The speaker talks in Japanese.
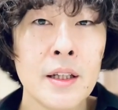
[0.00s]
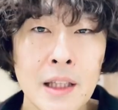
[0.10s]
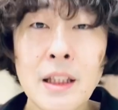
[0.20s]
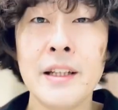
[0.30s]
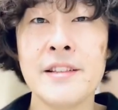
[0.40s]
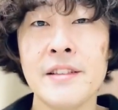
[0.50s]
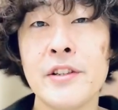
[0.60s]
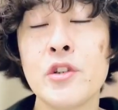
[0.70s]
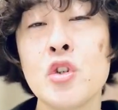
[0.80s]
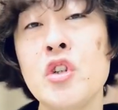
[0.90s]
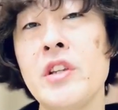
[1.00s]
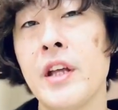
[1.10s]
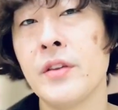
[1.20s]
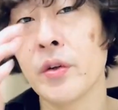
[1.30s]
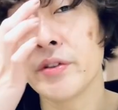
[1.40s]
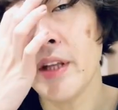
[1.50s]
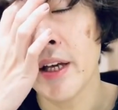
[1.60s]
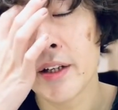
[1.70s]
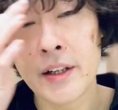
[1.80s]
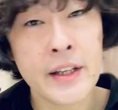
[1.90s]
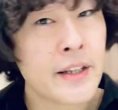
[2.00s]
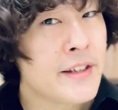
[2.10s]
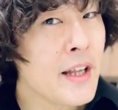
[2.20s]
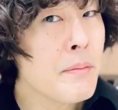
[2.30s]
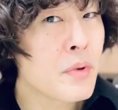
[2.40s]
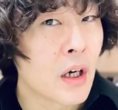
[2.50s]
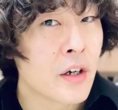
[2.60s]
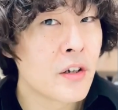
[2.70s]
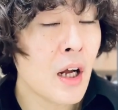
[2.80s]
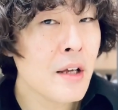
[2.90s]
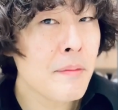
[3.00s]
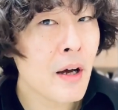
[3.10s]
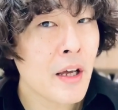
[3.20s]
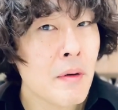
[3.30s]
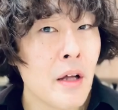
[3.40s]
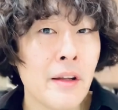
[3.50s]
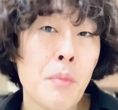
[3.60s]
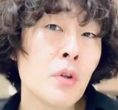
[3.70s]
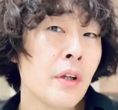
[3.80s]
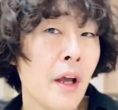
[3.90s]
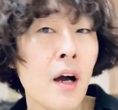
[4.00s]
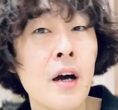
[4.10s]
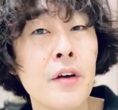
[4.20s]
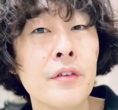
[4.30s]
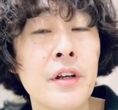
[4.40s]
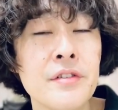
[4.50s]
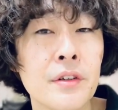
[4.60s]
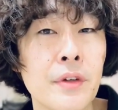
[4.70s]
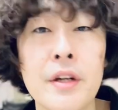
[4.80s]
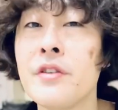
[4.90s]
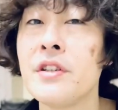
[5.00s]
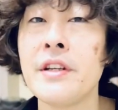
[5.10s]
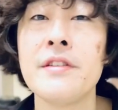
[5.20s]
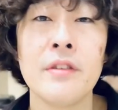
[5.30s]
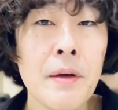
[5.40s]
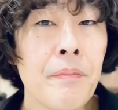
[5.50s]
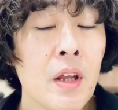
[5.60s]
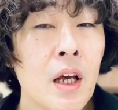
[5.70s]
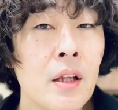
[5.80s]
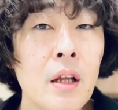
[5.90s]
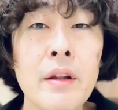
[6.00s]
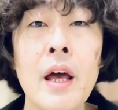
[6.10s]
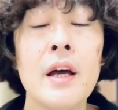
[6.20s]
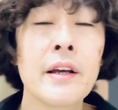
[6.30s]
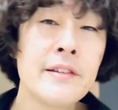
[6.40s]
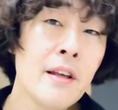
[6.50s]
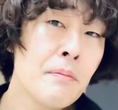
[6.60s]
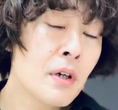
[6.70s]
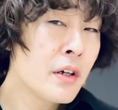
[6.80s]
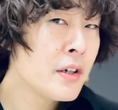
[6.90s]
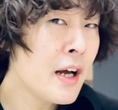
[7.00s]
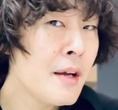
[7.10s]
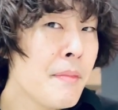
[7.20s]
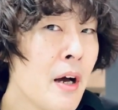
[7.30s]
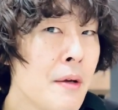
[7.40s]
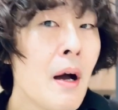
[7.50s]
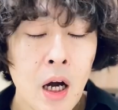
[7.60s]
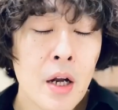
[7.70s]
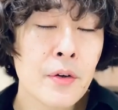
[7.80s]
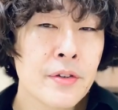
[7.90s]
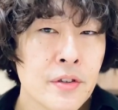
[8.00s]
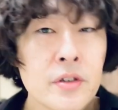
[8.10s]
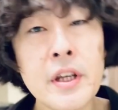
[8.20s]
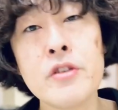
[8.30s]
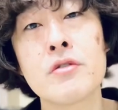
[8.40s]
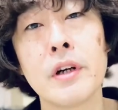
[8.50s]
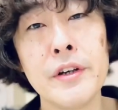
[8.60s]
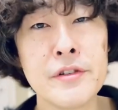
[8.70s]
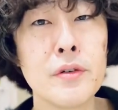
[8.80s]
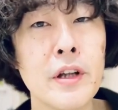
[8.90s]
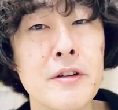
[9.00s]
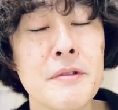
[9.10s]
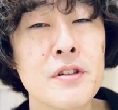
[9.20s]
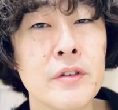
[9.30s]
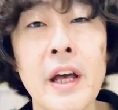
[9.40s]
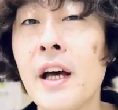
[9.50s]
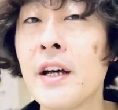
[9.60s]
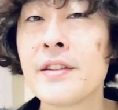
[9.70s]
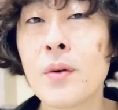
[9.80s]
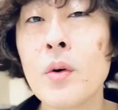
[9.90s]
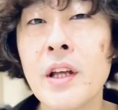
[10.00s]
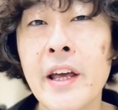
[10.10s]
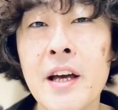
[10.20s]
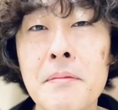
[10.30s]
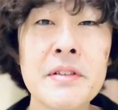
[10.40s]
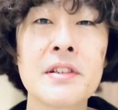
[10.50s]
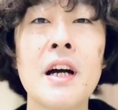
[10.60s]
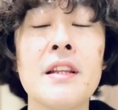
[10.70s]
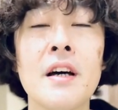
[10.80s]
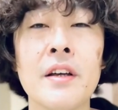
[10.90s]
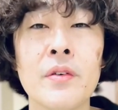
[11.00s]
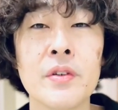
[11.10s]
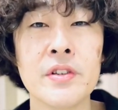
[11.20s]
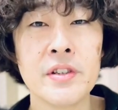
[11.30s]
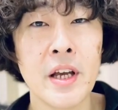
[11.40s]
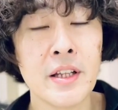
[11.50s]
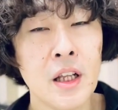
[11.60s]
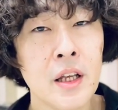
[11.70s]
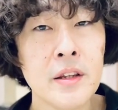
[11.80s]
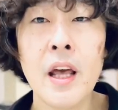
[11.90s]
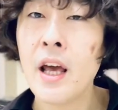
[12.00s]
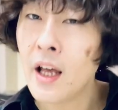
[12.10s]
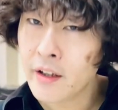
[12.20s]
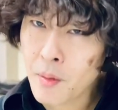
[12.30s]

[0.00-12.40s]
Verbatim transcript: ただですね、注意点として、基線部が暗い場合は根元だけ明るくなっちゃうと エヌジー ですよね。なので、基線部が暗い場合は明るくする手順が必要になりますので、そこだけ間違えないようにしていただいて、お